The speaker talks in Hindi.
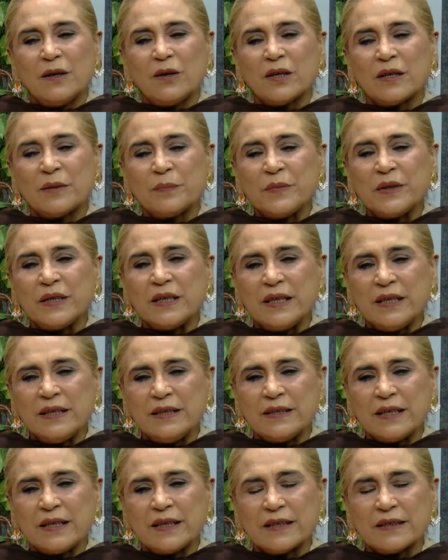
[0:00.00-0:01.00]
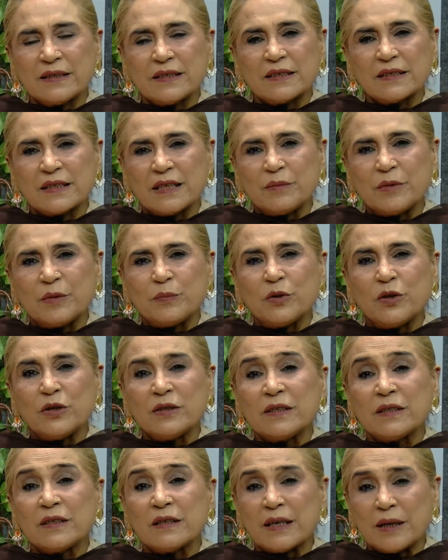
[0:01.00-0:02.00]
और अपने इन डायरेक्टर्स का मैं
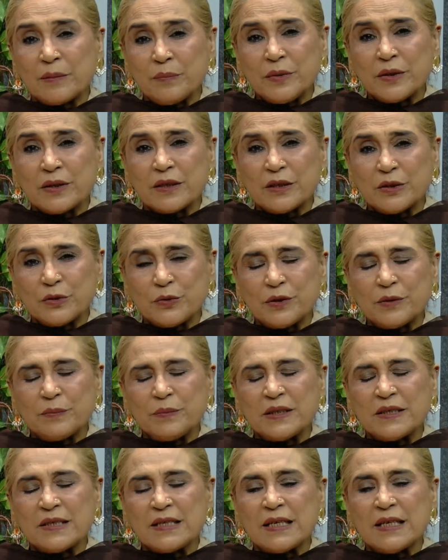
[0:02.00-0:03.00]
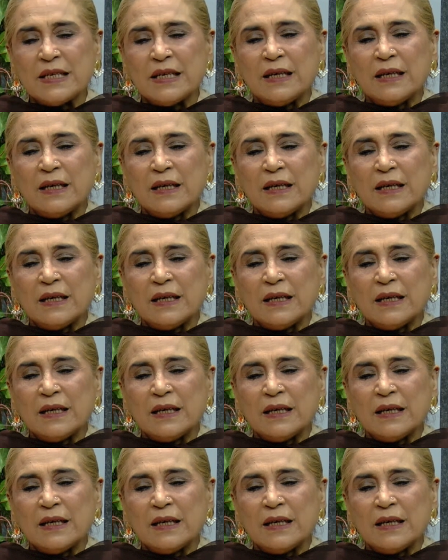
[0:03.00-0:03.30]
बहुत इतराम भी करती हूँ इनमें से